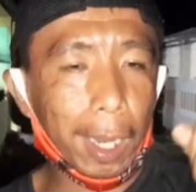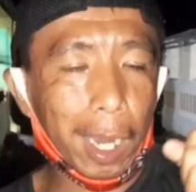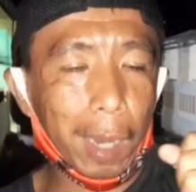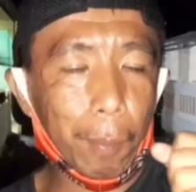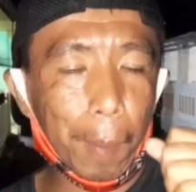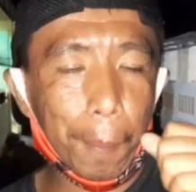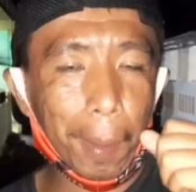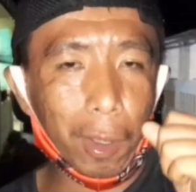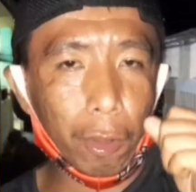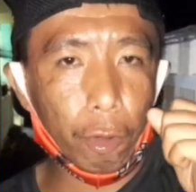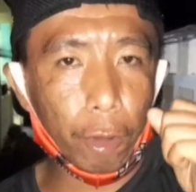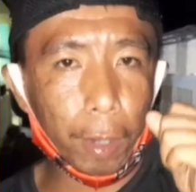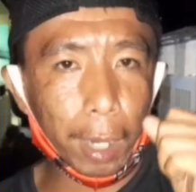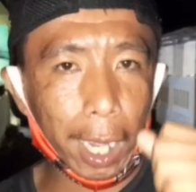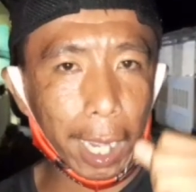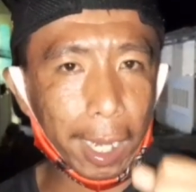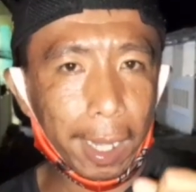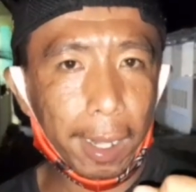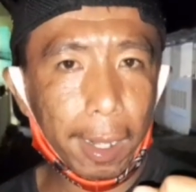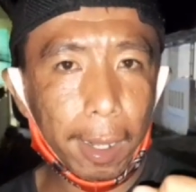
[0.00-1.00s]
dari Bapak
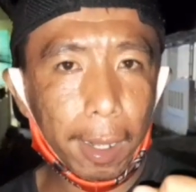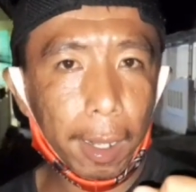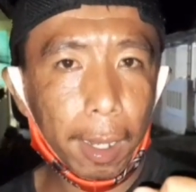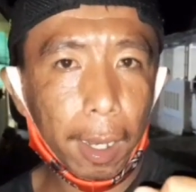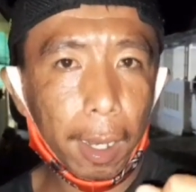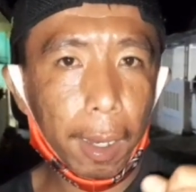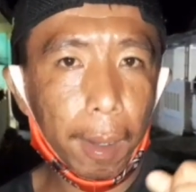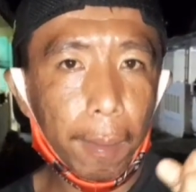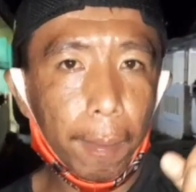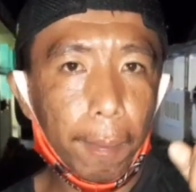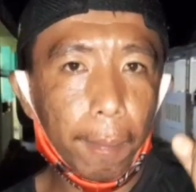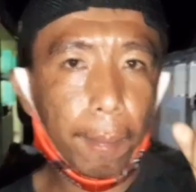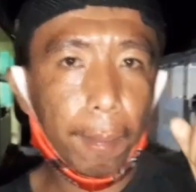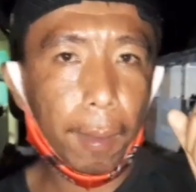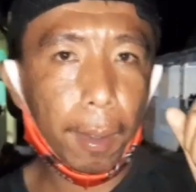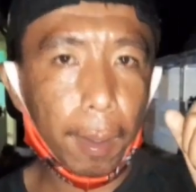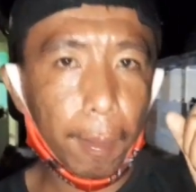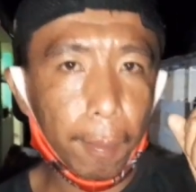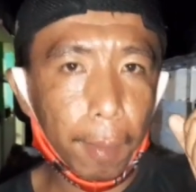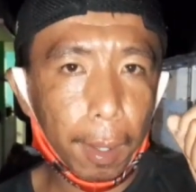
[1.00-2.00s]
Unit. Pak
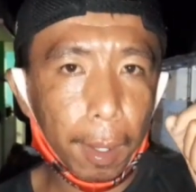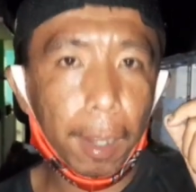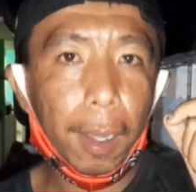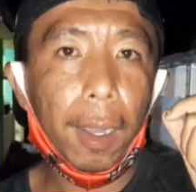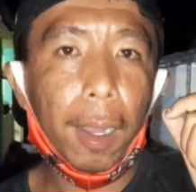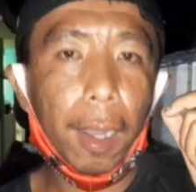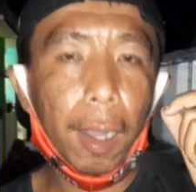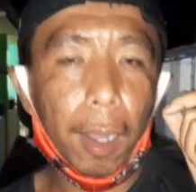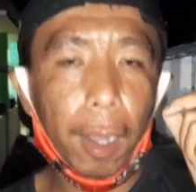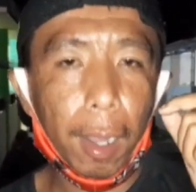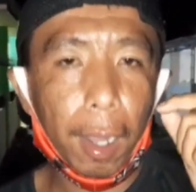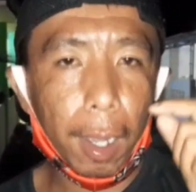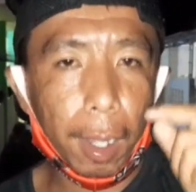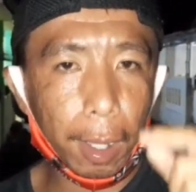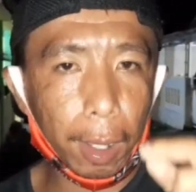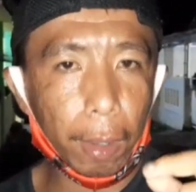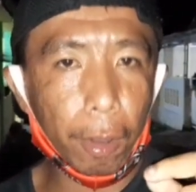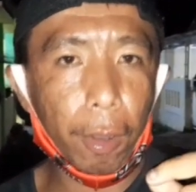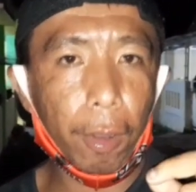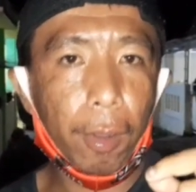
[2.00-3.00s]
Dunet.
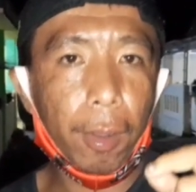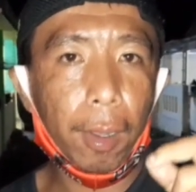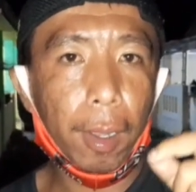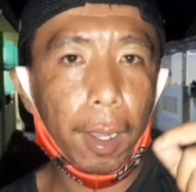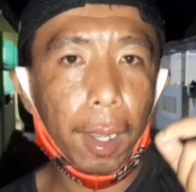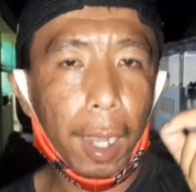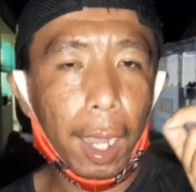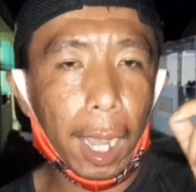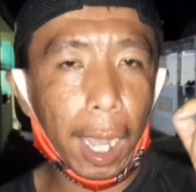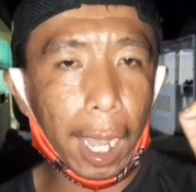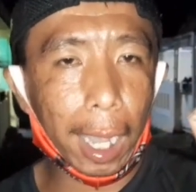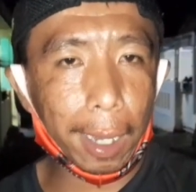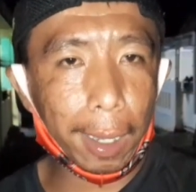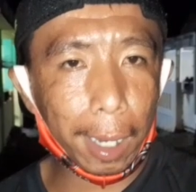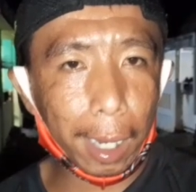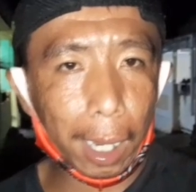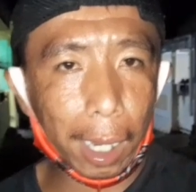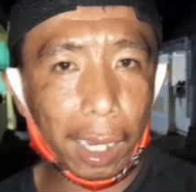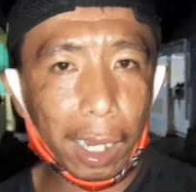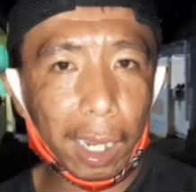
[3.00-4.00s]
Yo.
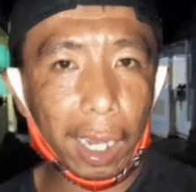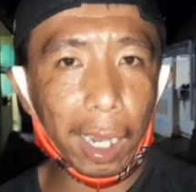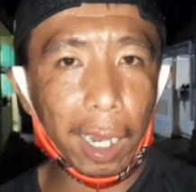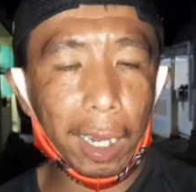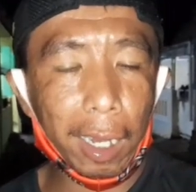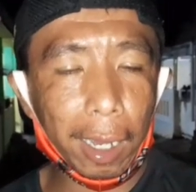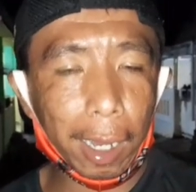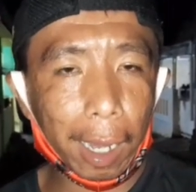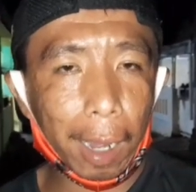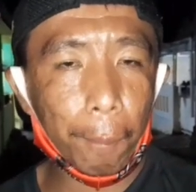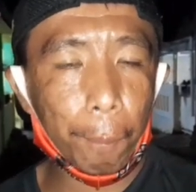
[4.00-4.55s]
Adik Indra